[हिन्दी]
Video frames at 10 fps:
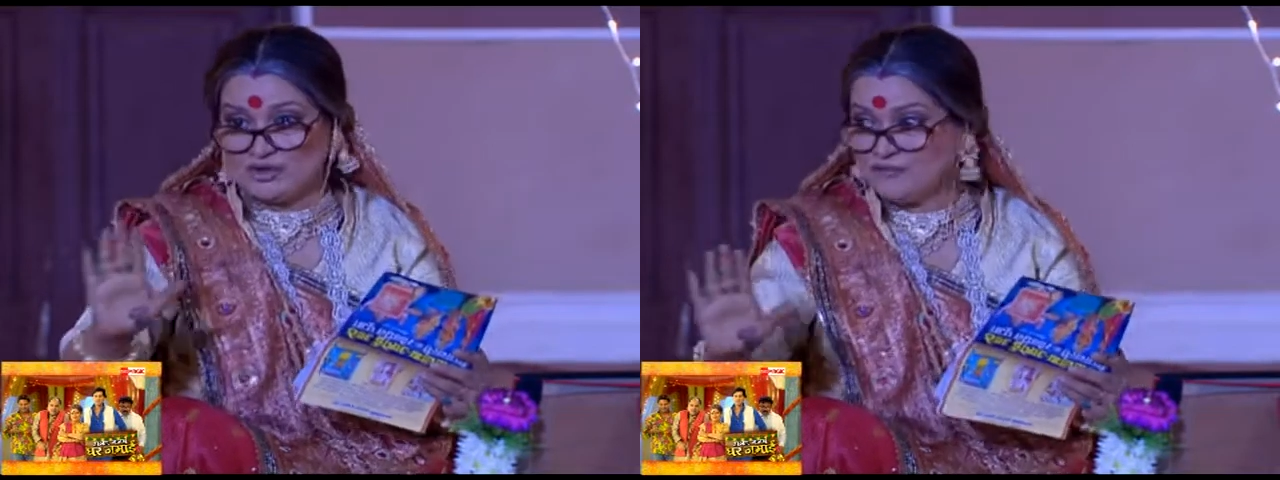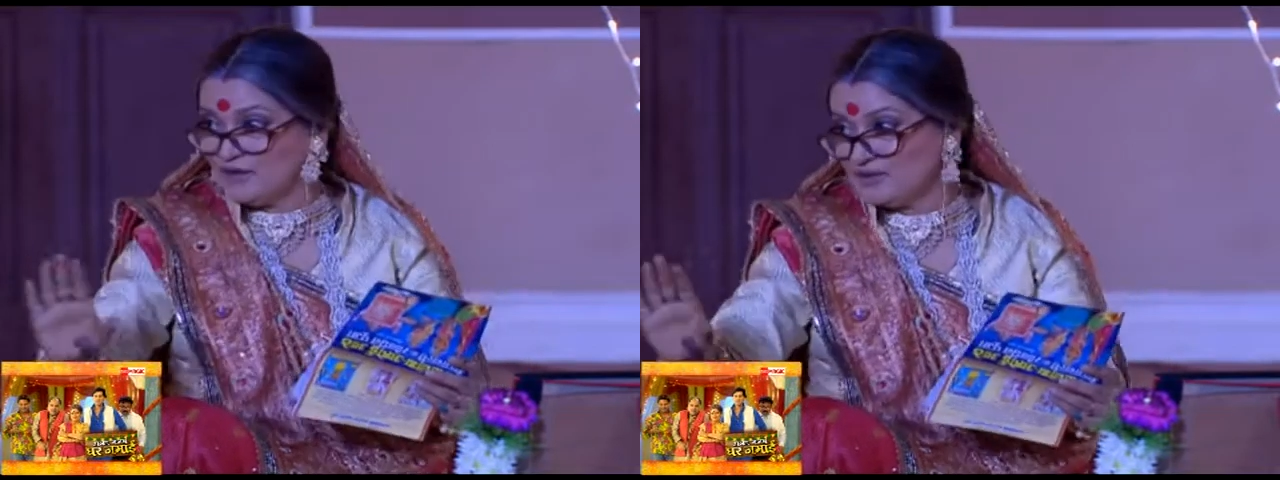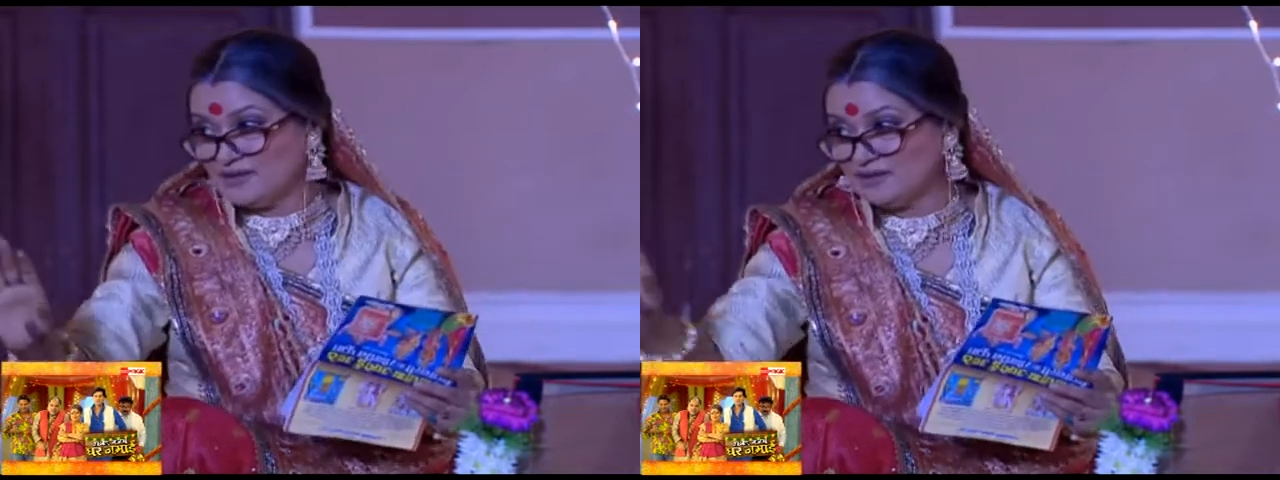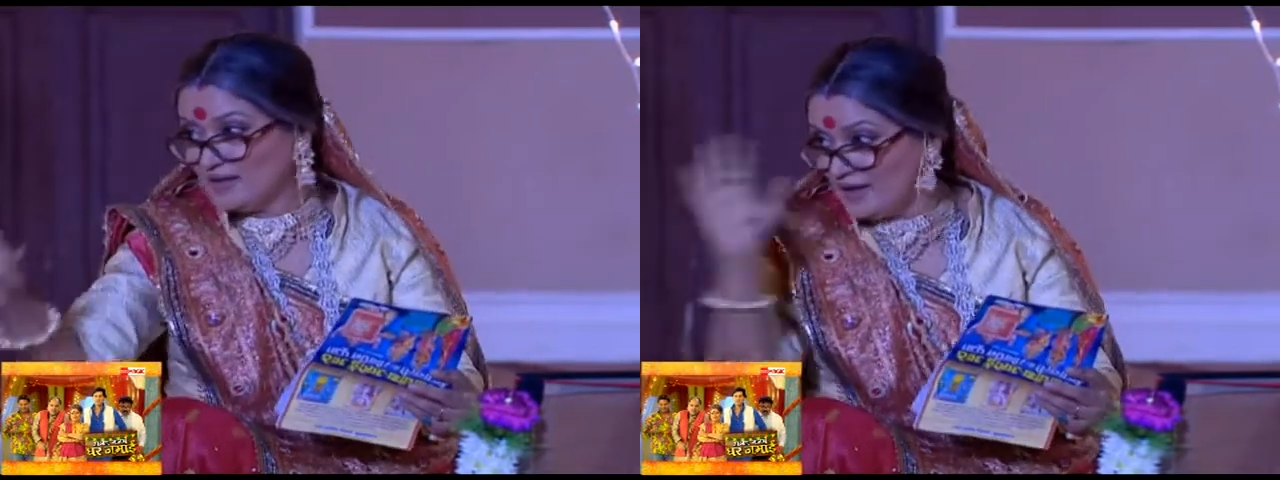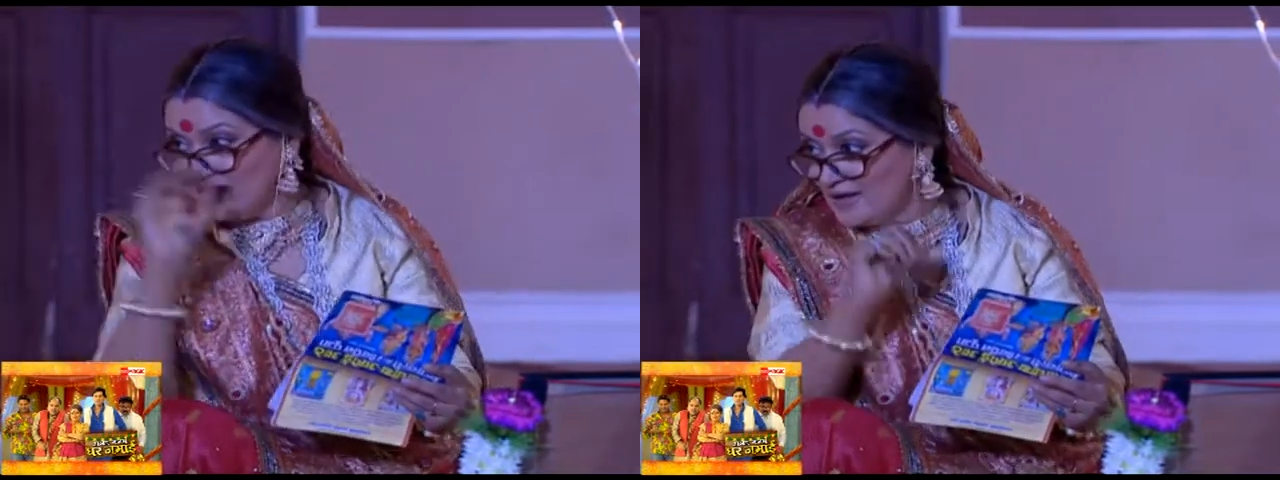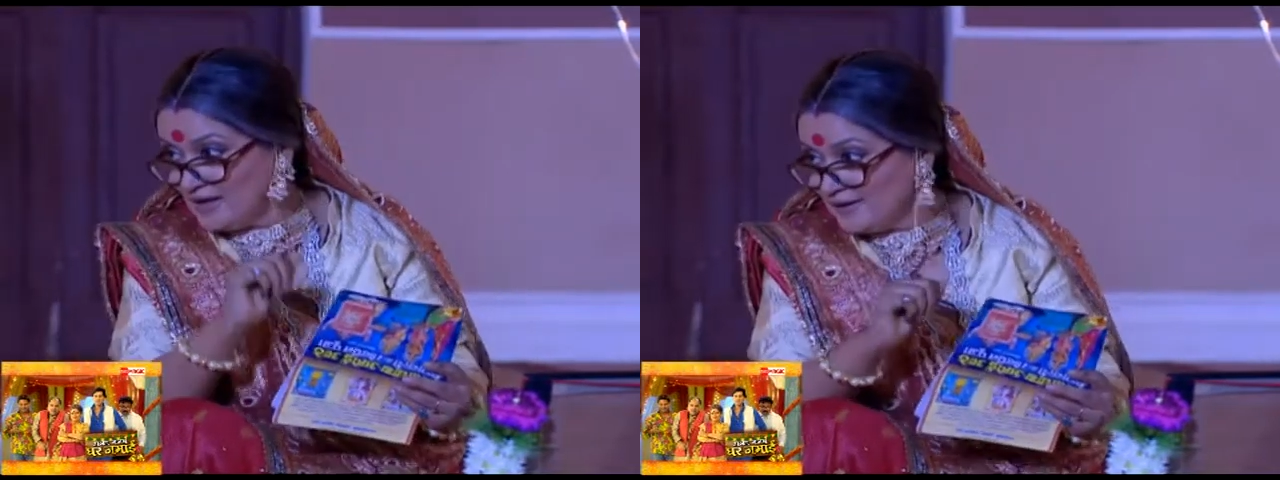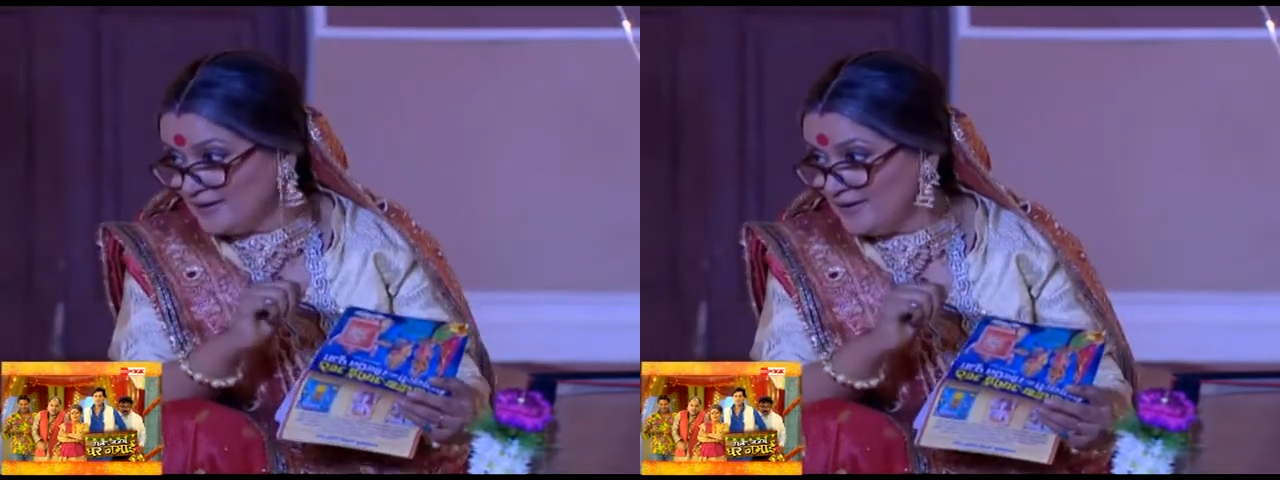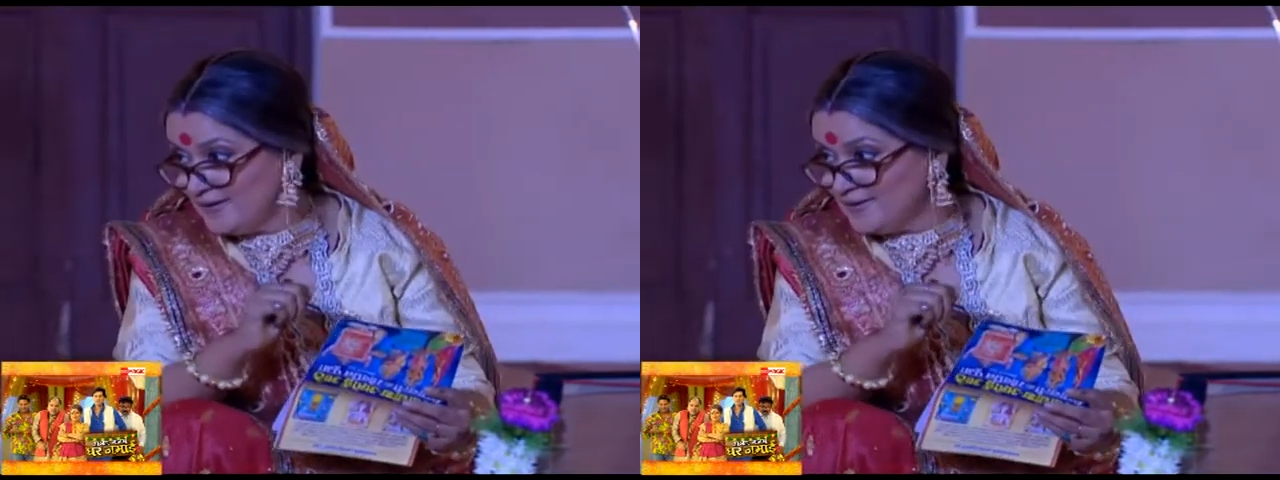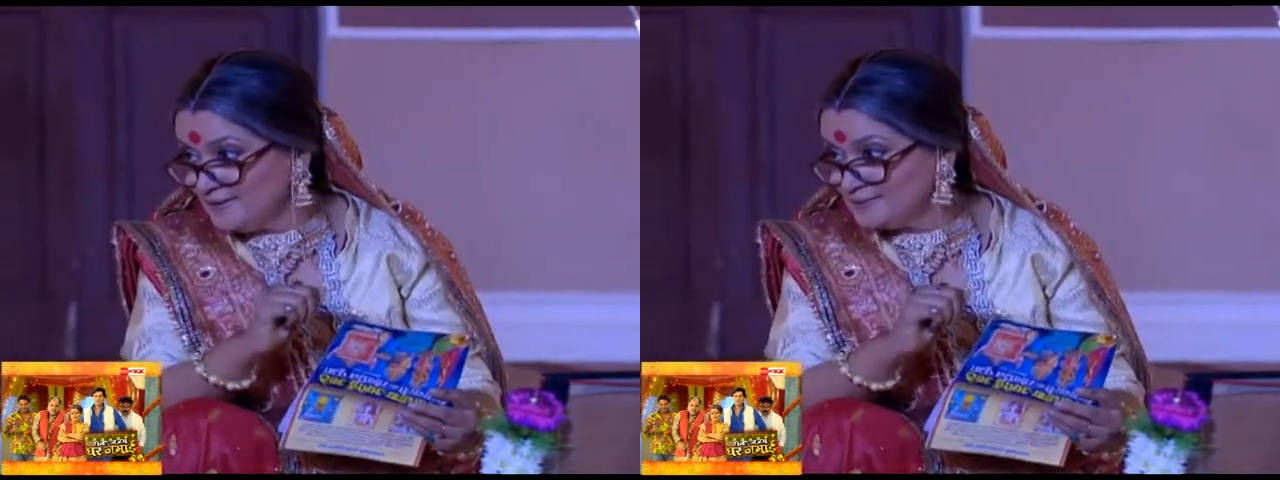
के व्रत की तैयारी करने लगी